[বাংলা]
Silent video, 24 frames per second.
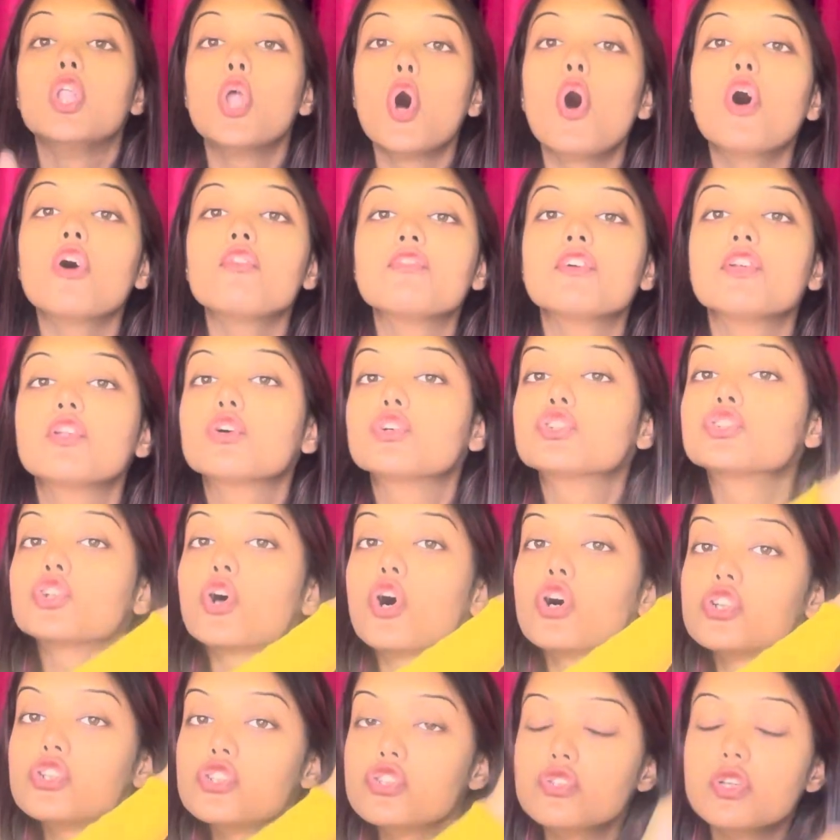লং ভিডিও
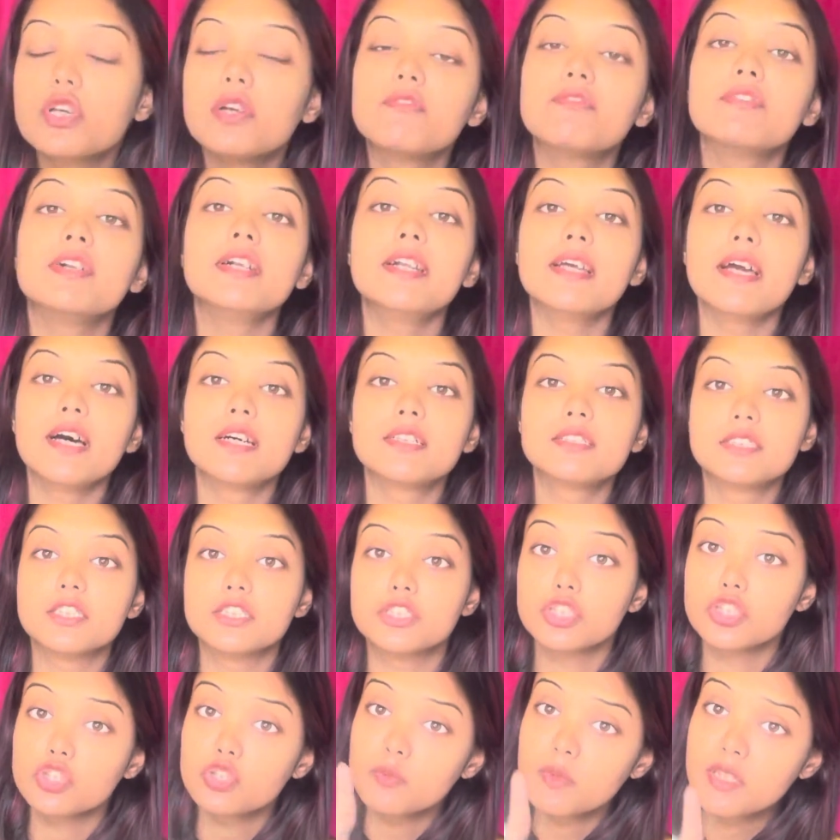শর্টস তো এভরিডে আসছে
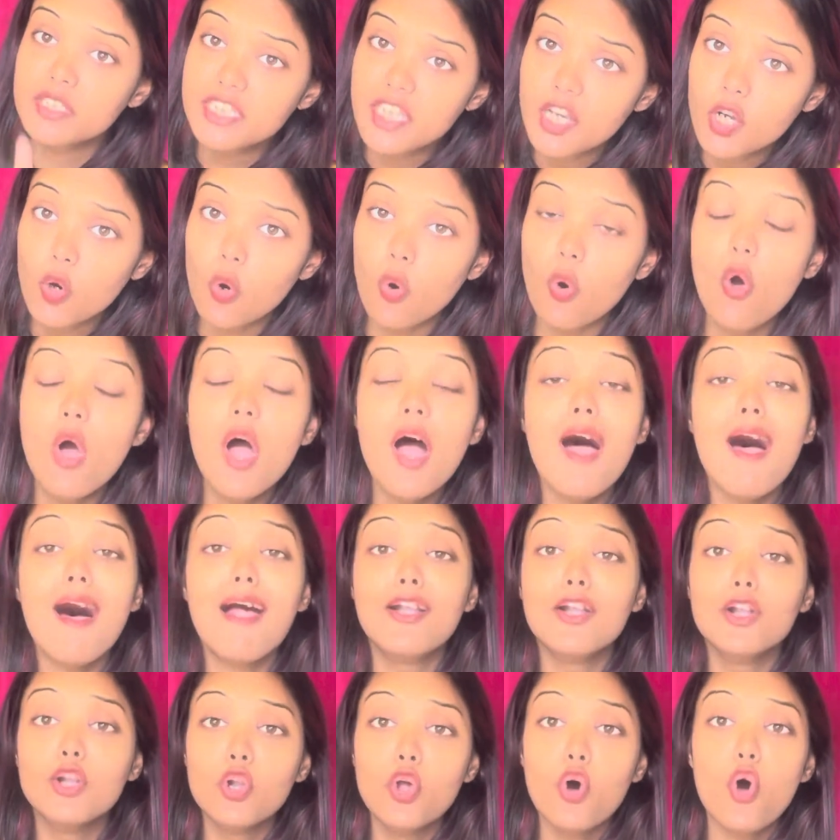সেটা তোমরা দেখো
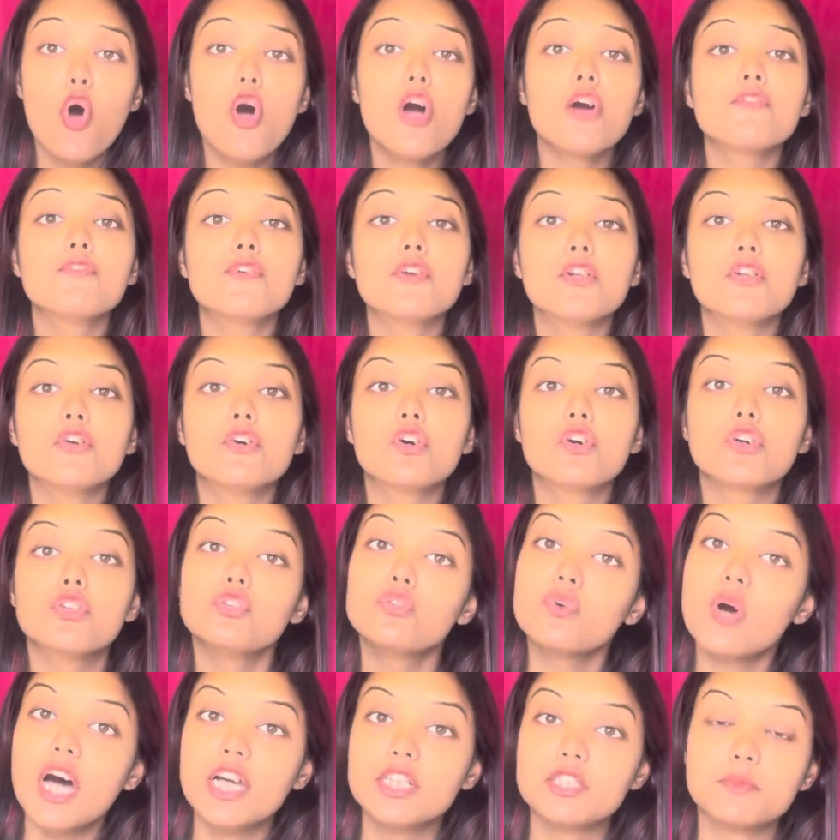আর লং ভিডিও
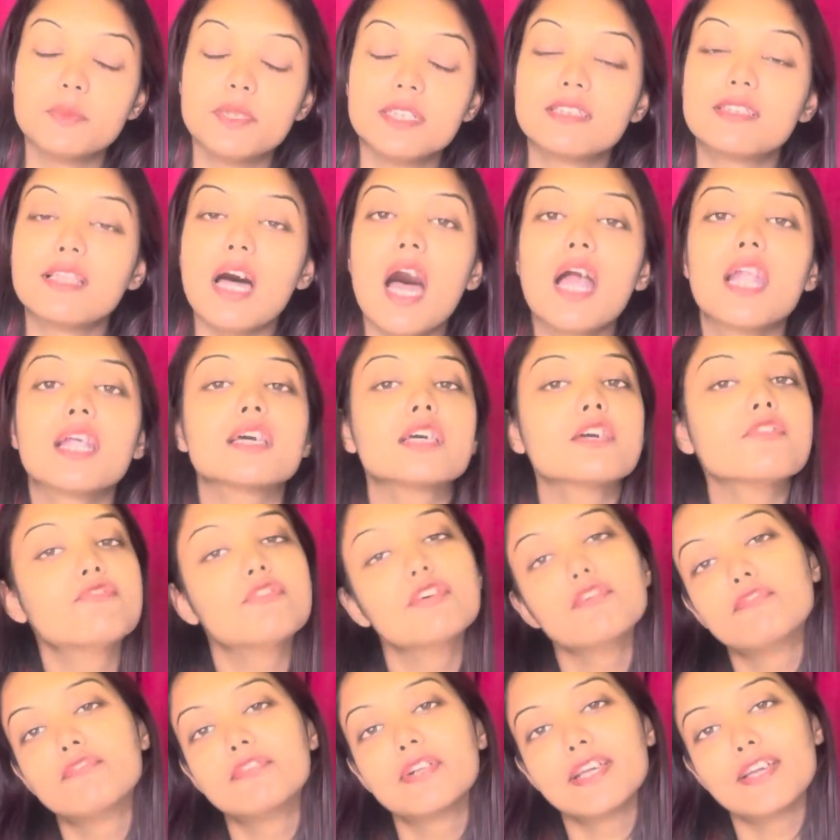কিন্তু আসবে তার তার আগে
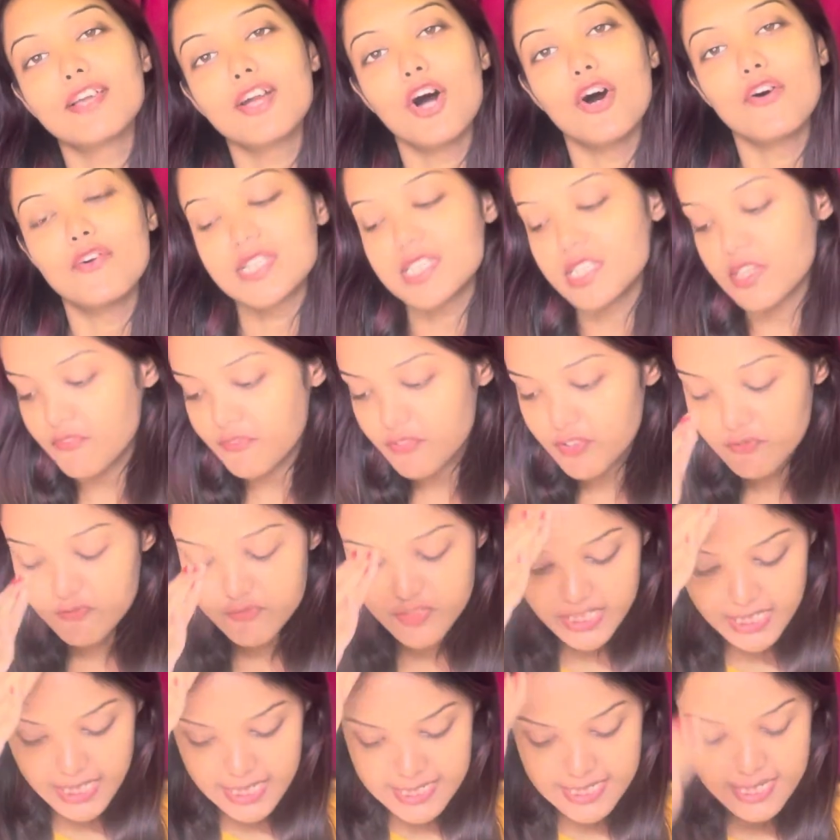ফিফটিকে হওয়া চাই
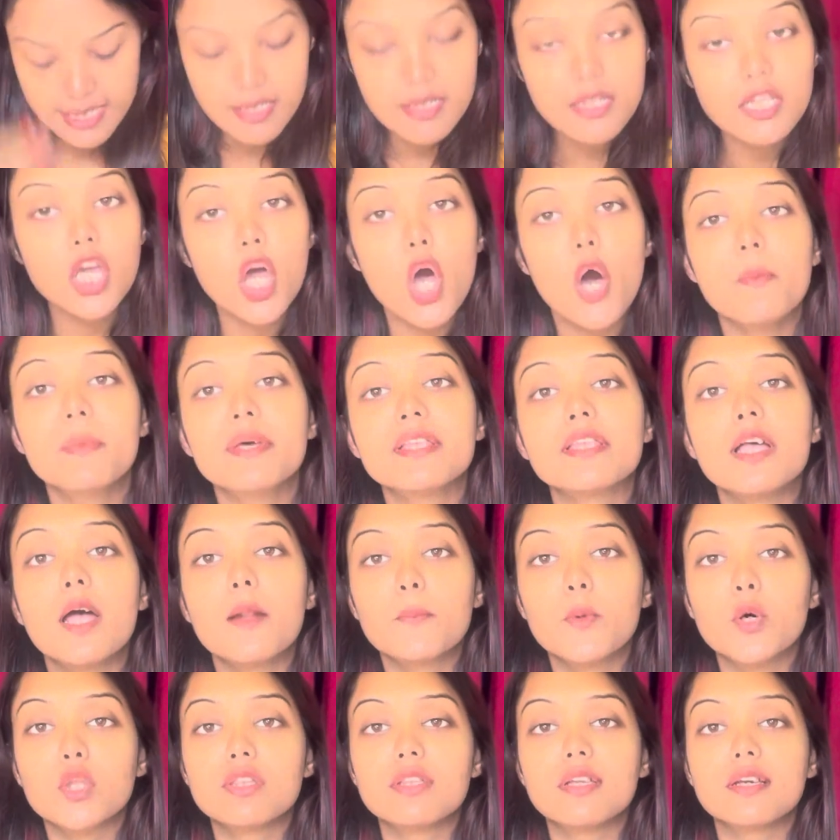ফিফটিকে যেদিনকে হবে
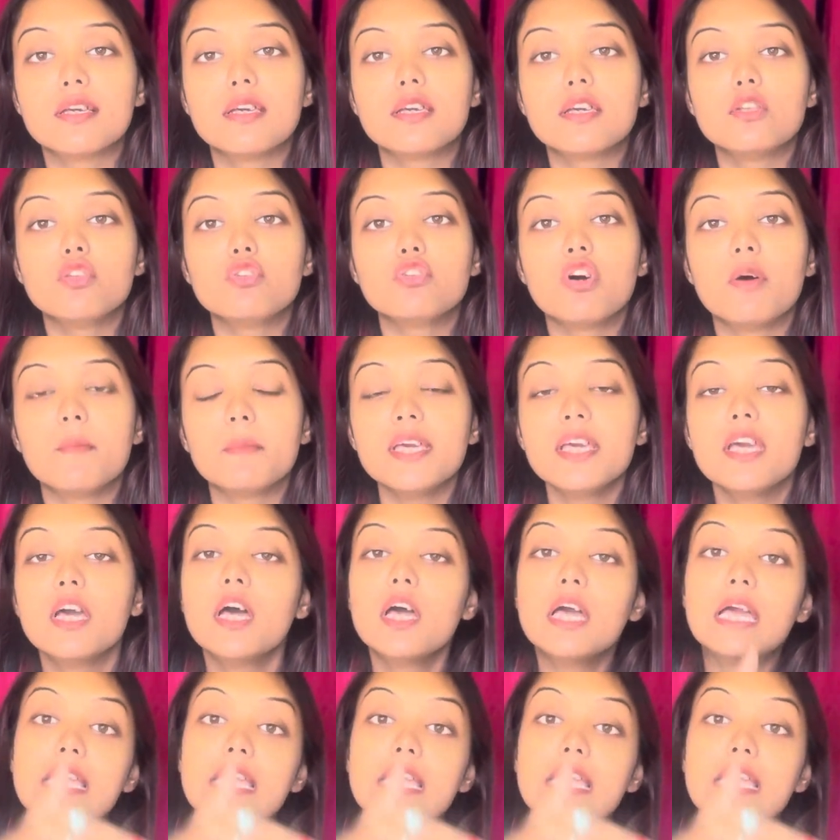তারপর থেকে কিন্তু আমি